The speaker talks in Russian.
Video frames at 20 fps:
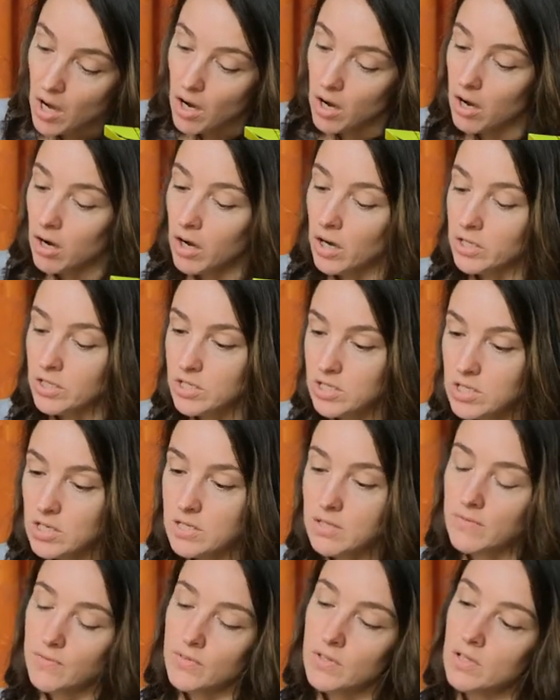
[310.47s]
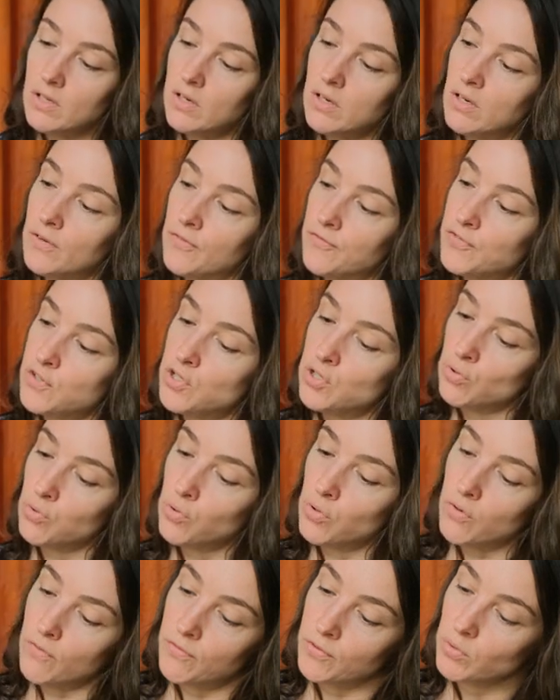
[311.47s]
А, естественно,
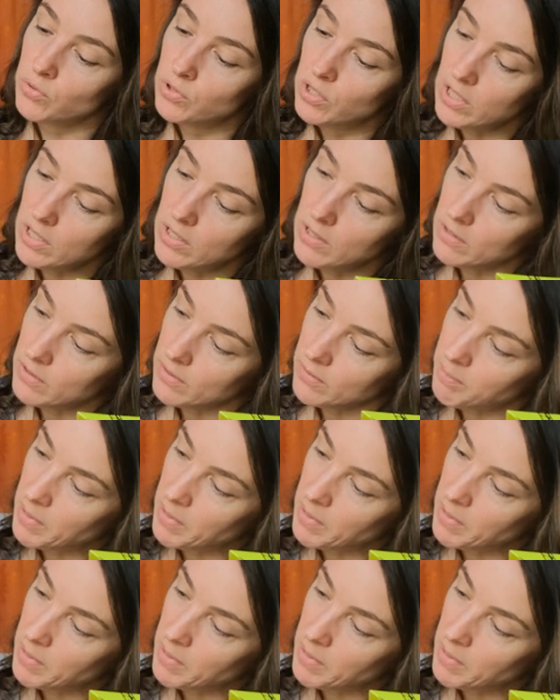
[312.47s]
все внутри э,